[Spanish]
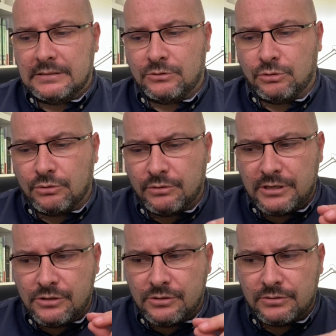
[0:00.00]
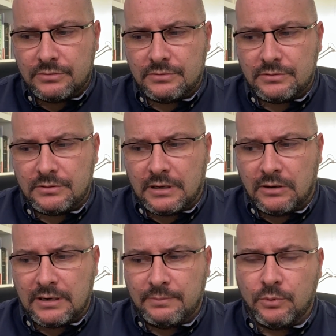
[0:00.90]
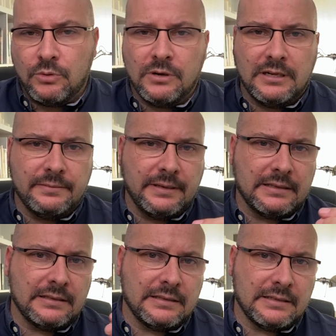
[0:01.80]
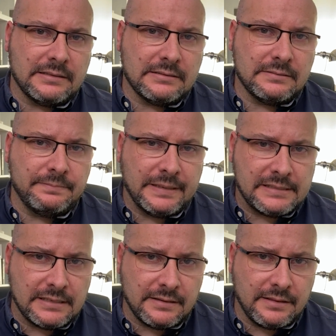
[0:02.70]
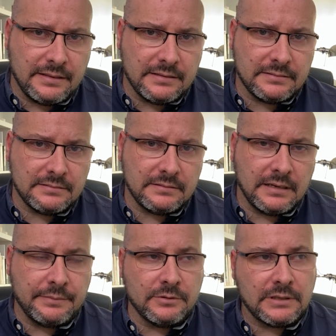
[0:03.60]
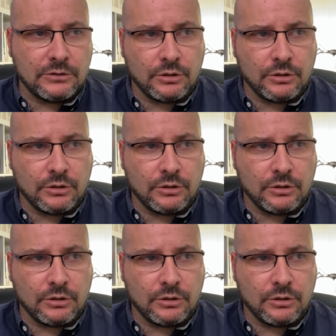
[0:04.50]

Todo ello ahora vuelve a tener presencia. Ha habido una